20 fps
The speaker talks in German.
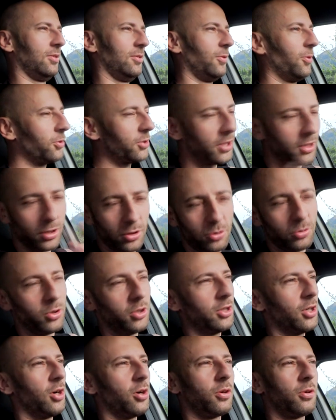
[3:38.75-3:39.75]
Oder
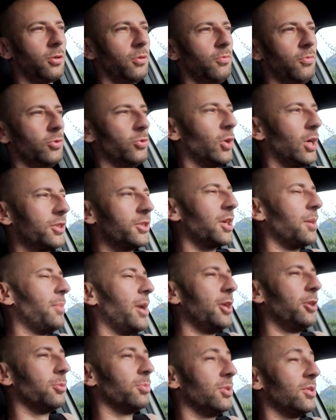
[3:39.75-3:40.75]
natürlich auch, wenn du anderer
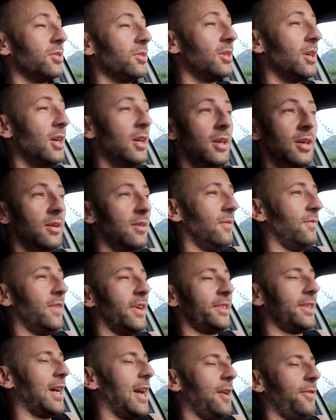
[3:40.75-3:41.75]
Meinung bist,
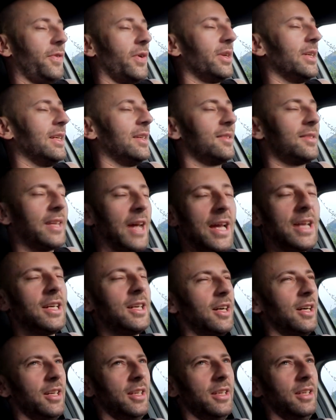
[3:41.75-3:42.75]
was einfach nicht sein
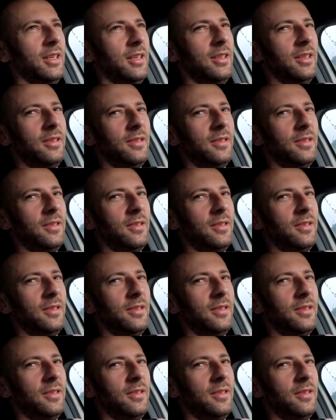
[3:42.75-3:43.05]
kann,